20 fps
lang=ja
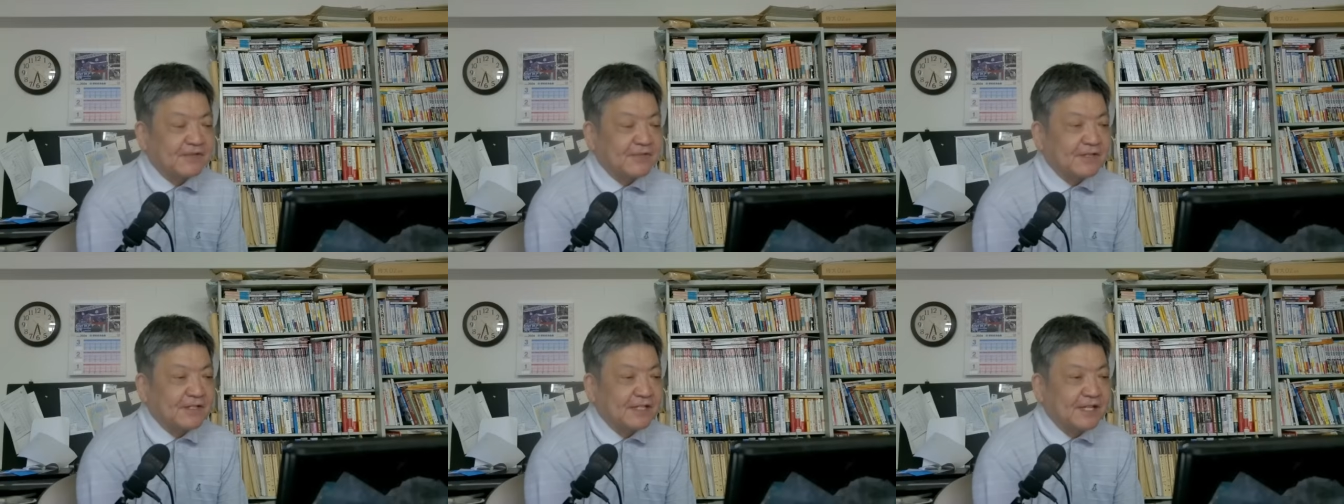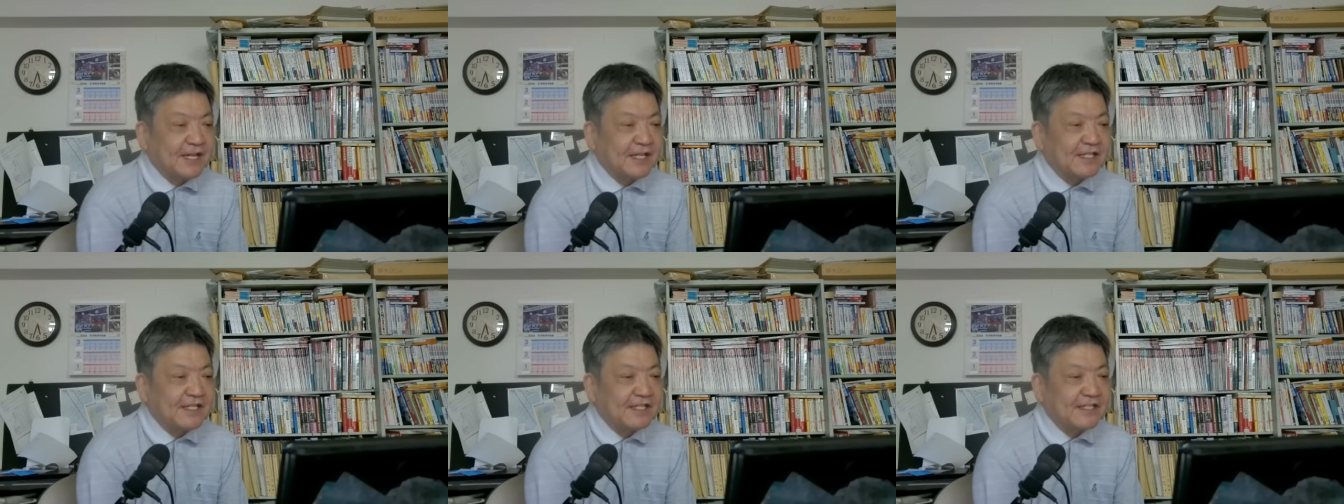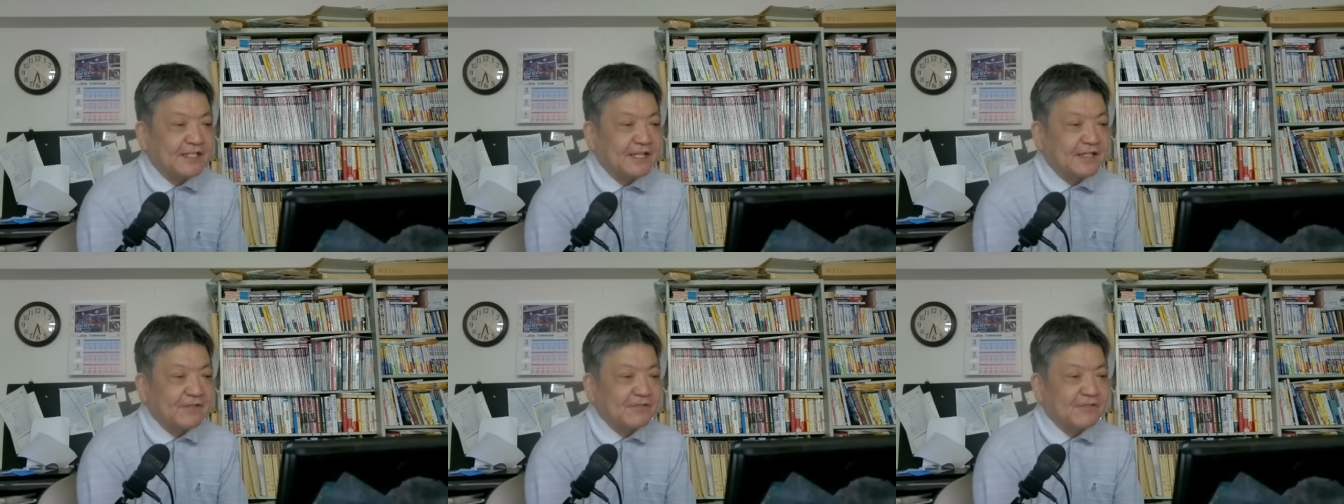これは大
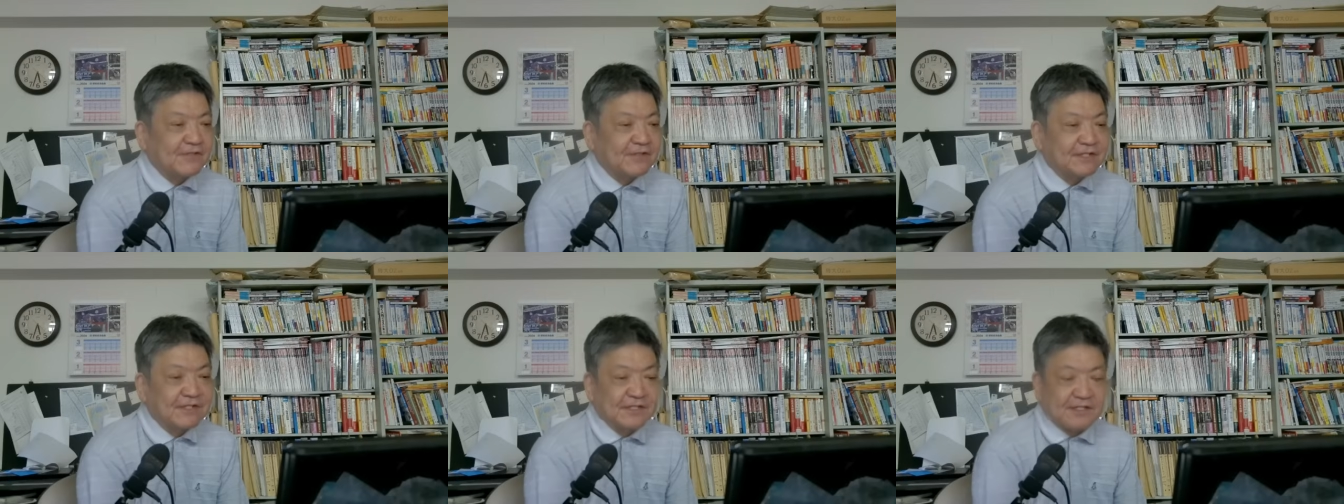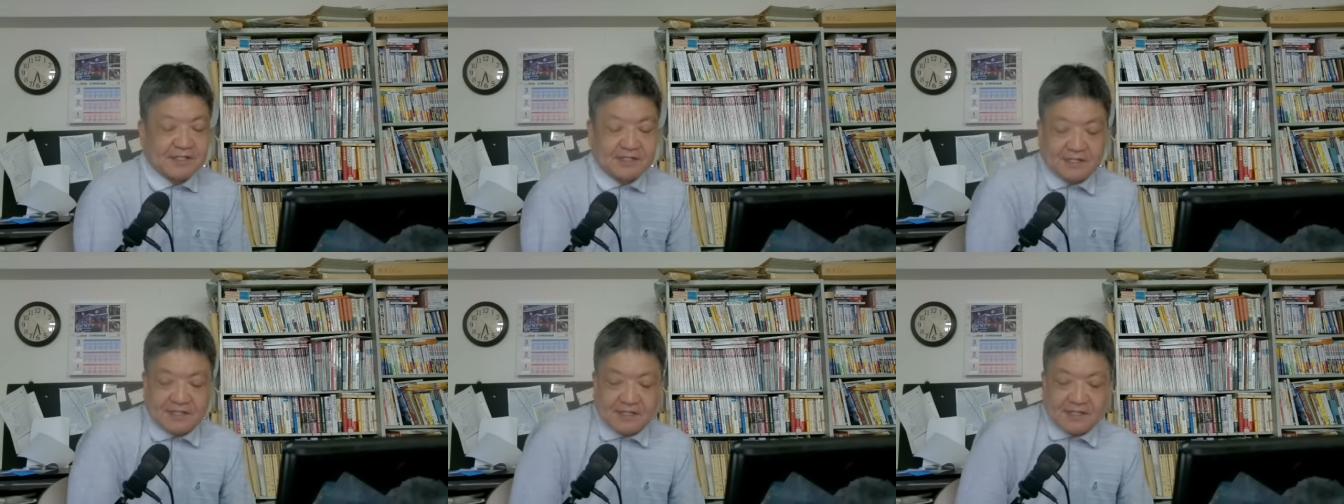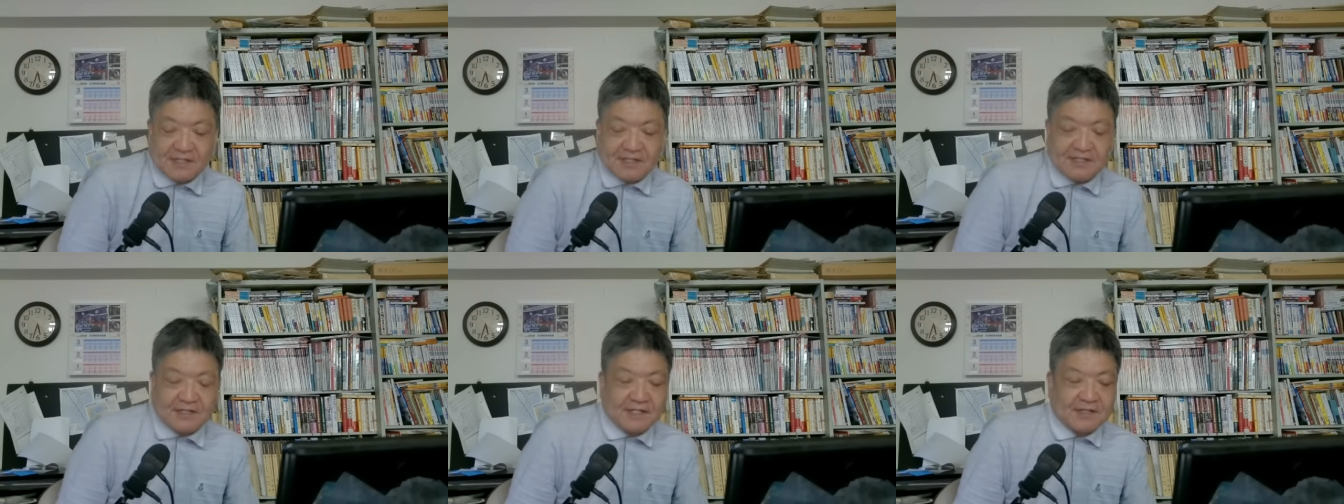期限の記事
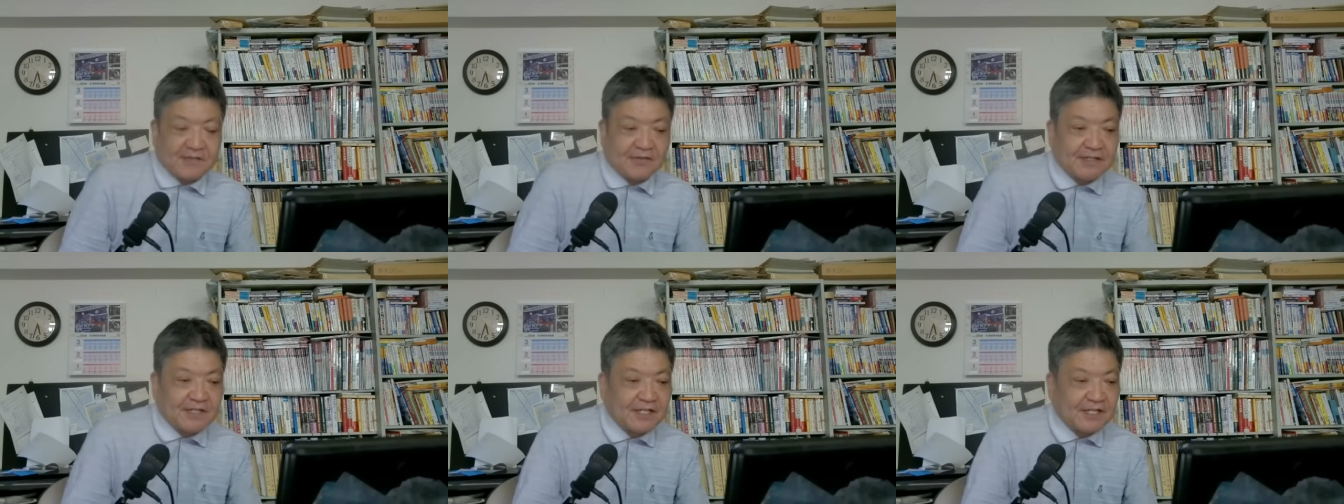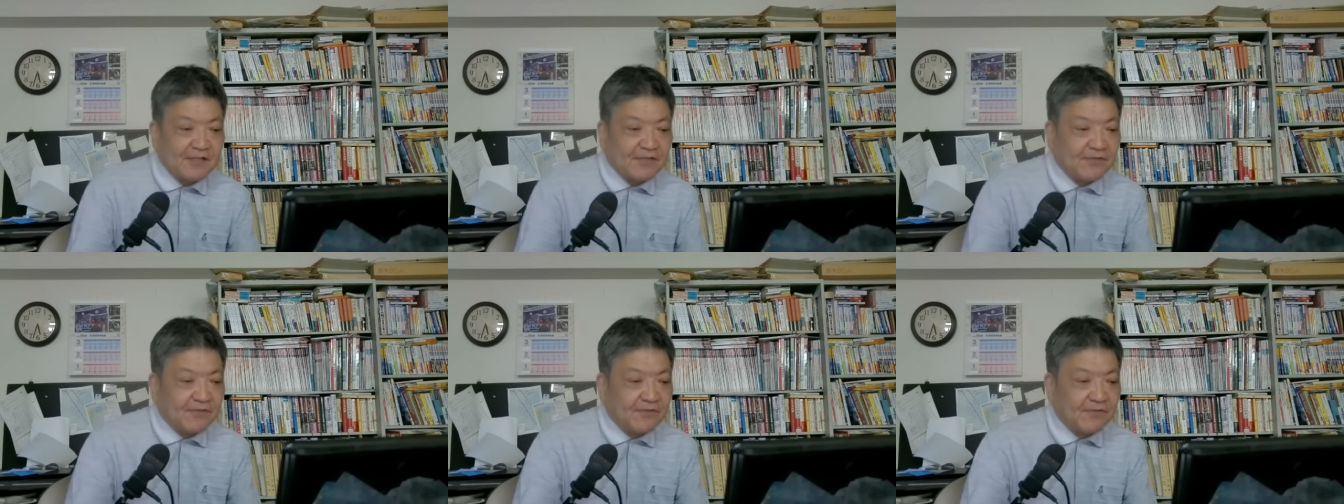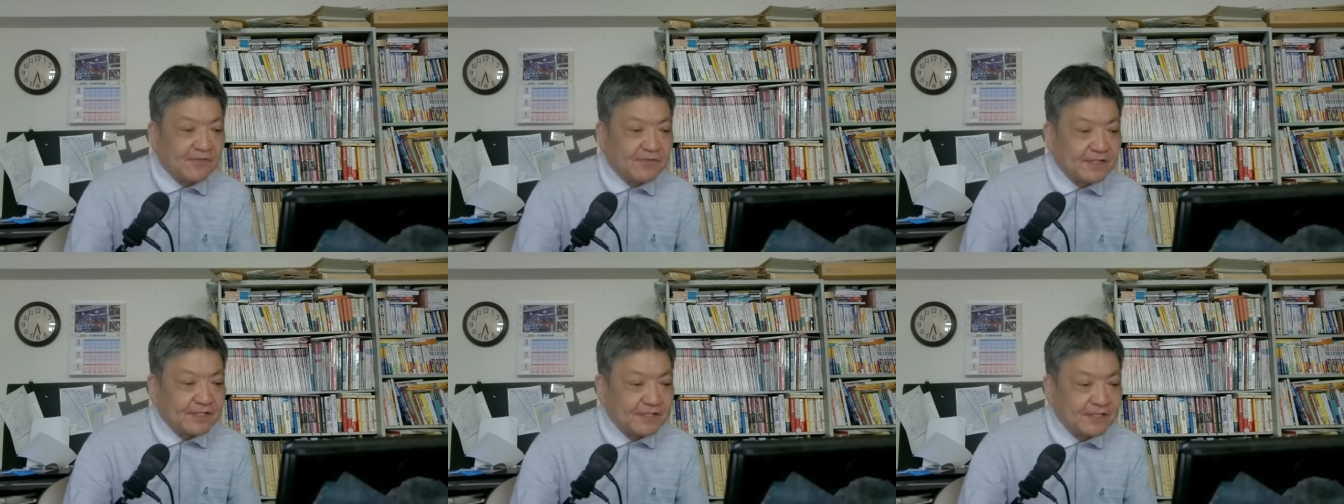でして、これ昨日
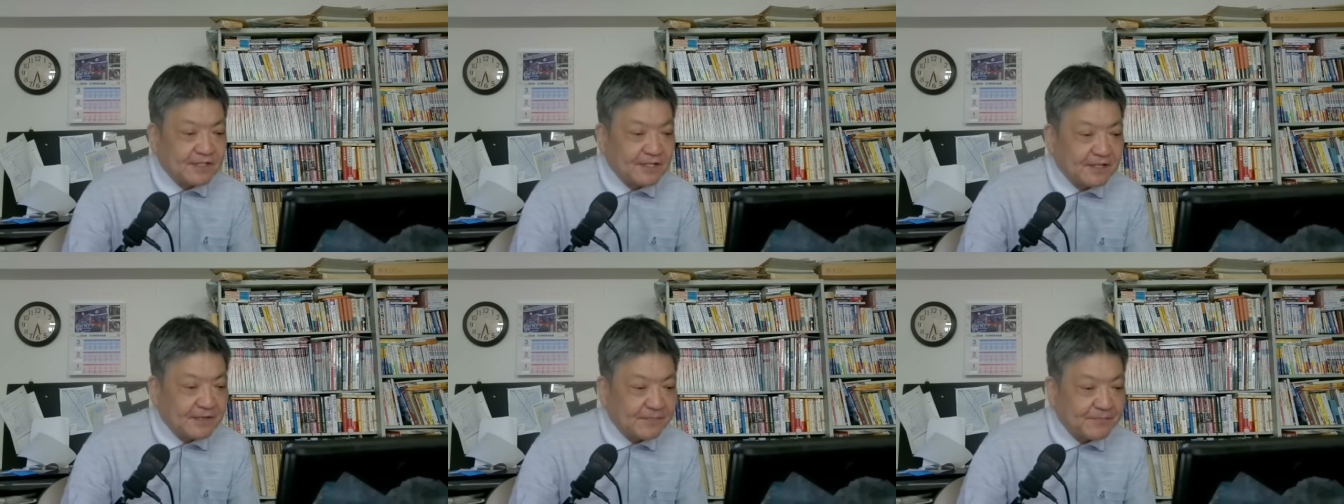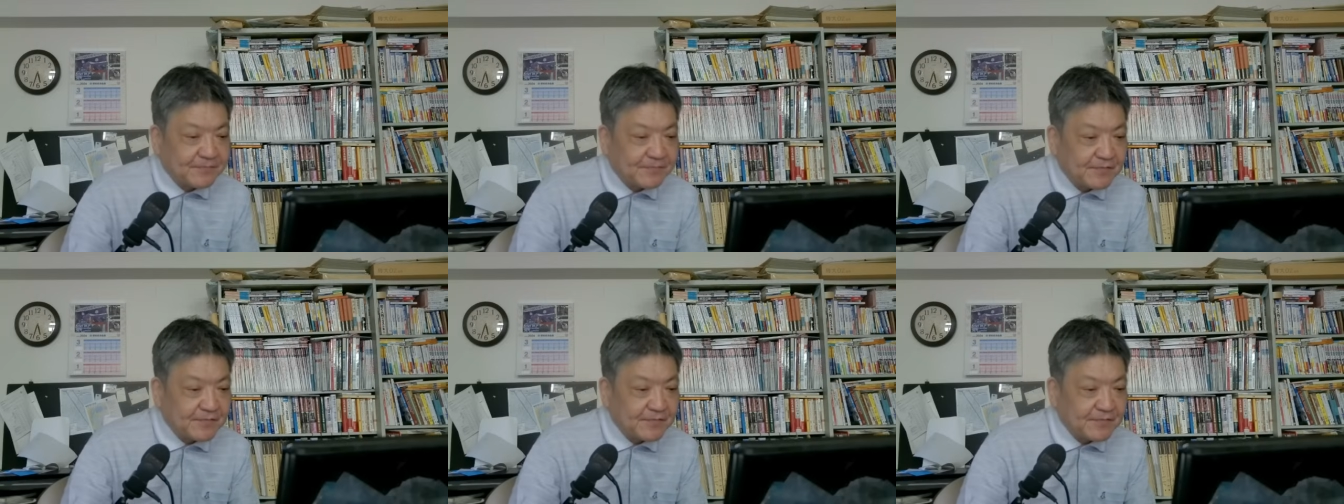ですね。